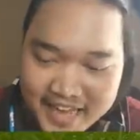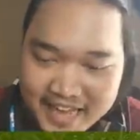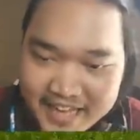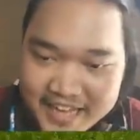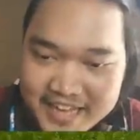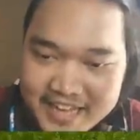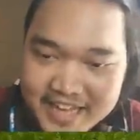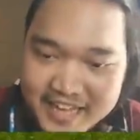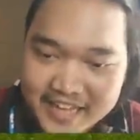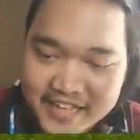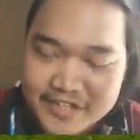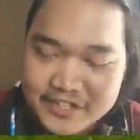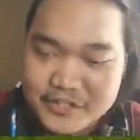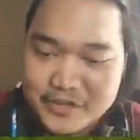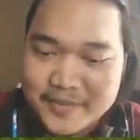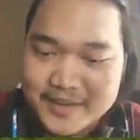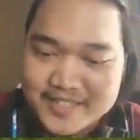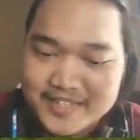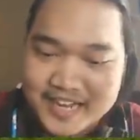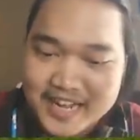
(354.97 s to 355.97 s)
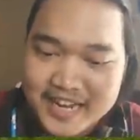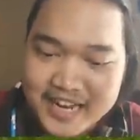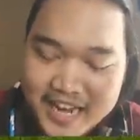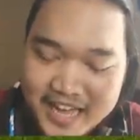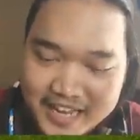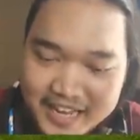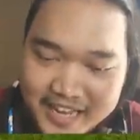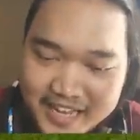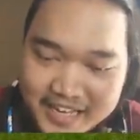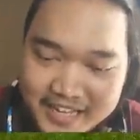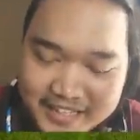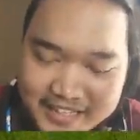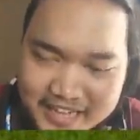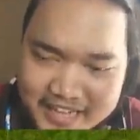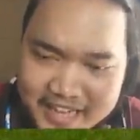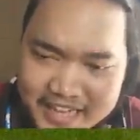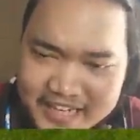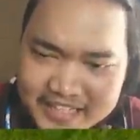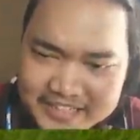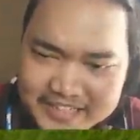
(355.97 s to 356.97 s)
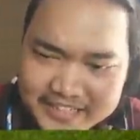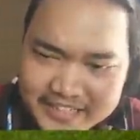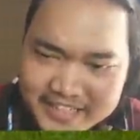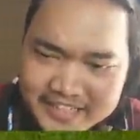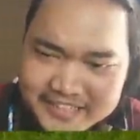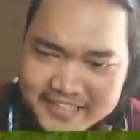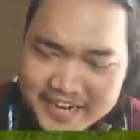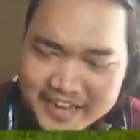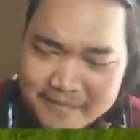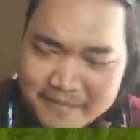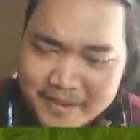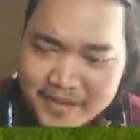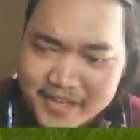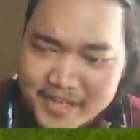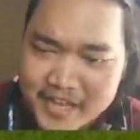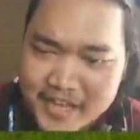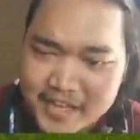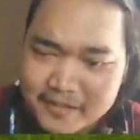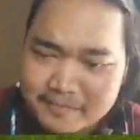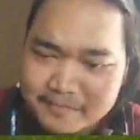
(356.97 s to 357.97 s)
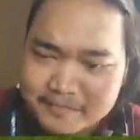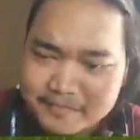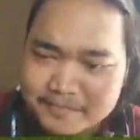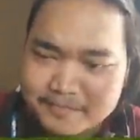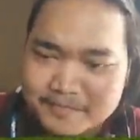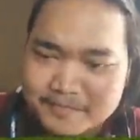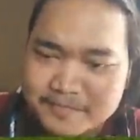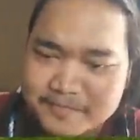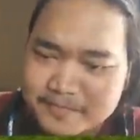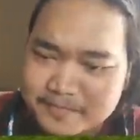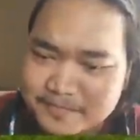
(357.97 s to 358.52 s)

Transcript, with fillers: lagi ya. Kita coba sekali lagi. Tadi ada segit drama ya. Hmm.